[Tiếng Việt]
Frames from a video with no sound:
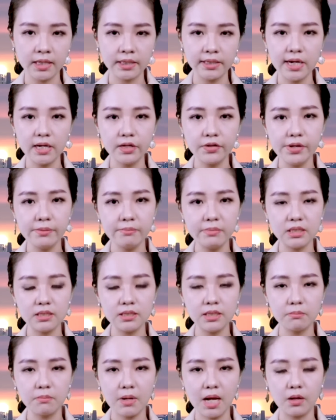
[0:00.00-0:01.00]
đã cướp đi
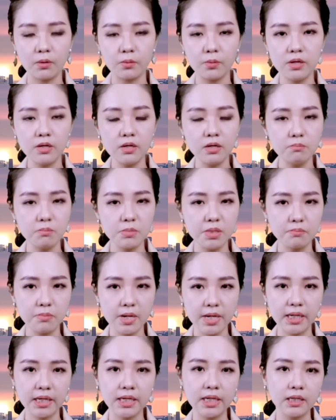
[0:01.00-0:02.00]
sinh mạng của hơn mười
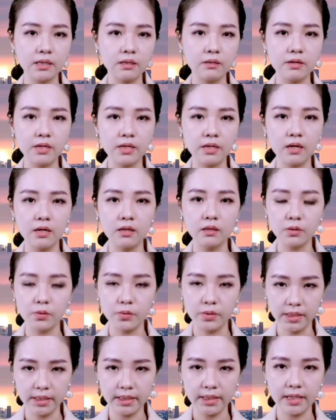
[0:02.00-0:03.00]
bảy nghìn người ở Thổ
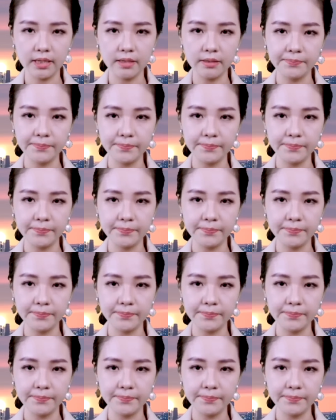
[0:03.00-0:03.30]
Nhĩ Kỳ.